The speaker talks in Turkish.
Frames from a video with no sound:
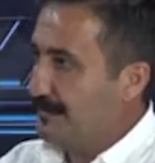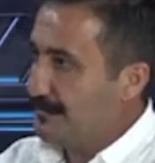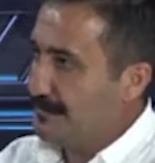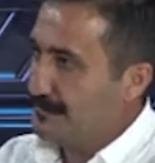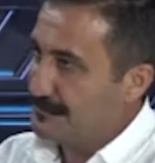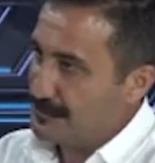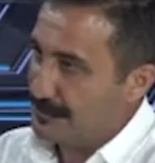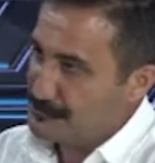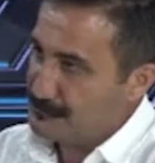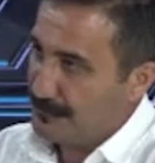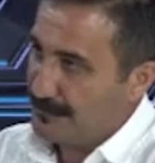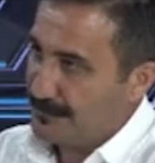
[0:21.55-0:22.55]
bilgili
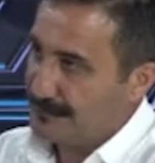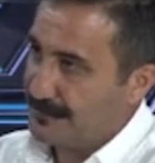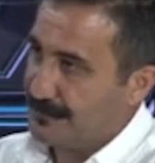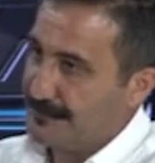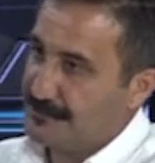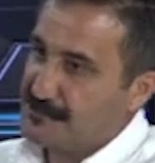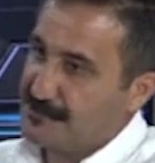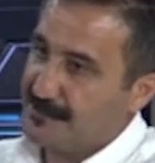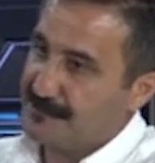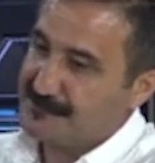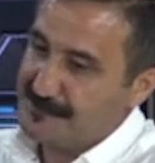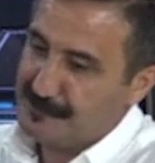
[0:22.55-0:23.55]
çalışmalardan,
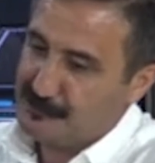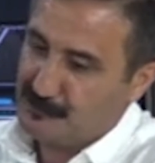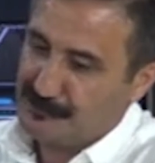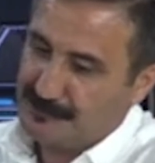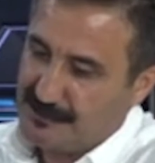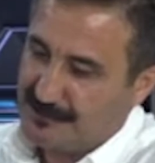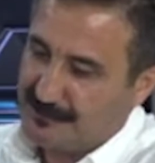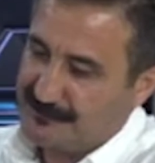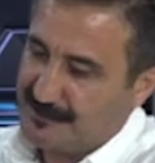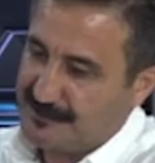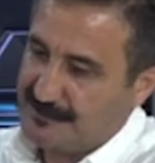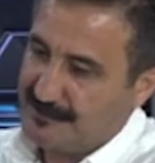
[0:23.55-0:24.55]
işte zeytin
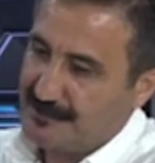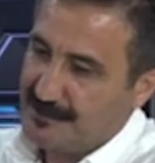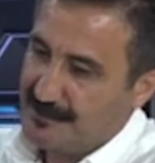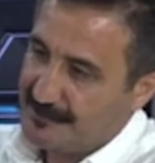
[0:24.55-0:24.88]
yağındaki